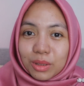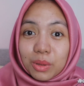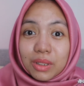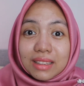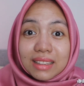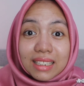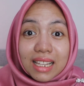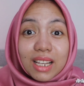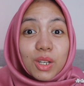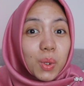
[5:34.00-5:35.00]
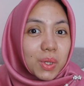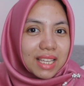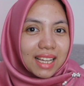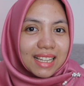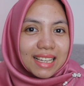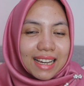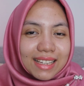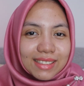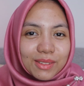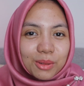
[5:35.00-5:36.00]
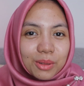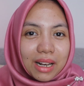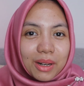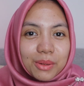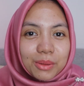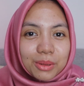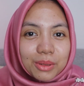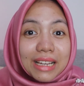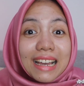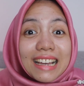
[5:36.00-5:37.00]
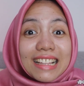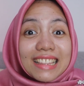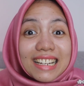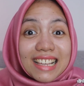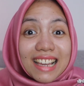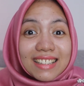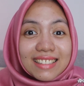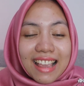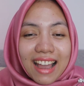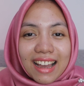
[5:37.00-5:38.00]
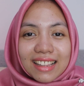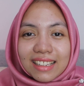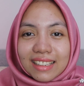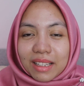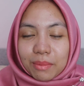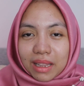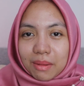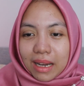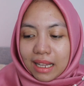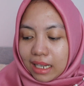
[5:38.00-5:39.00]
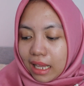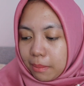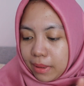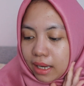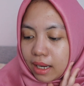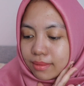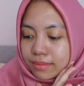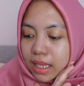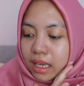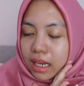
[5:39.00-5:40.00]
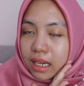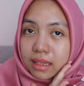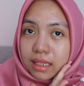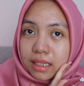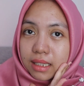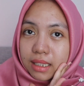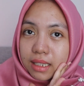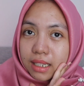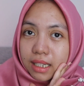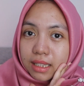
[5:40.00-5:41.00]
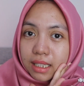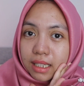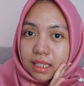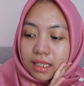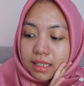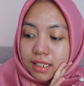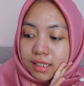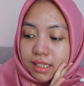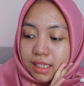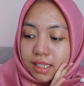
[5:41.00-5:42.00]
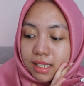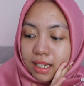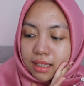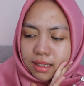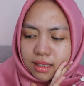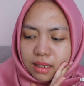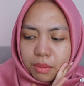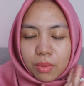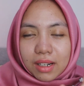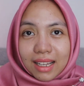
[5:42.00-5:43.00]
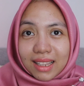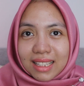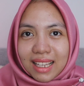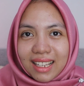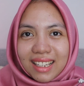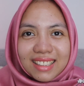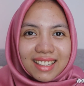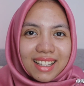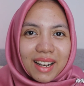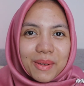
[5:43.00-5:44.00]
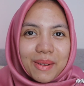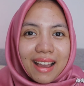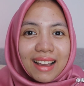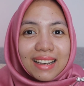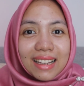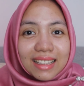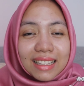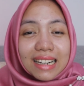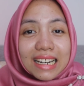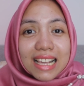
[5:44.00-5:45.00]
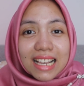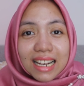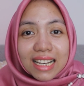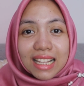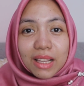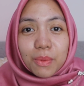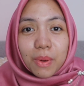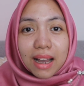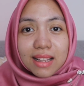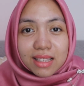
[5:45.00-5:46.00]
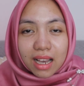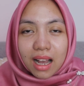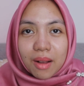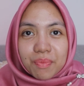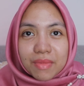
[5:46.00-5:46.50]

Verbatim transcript: untuk trinonya nih guys untuk lalu untuk triasnya trias yang pertama adalah apa ya kat, uh, katanya sih katanya tapi bukan katanya ini catatan aku ya ini katanya ringan di wajah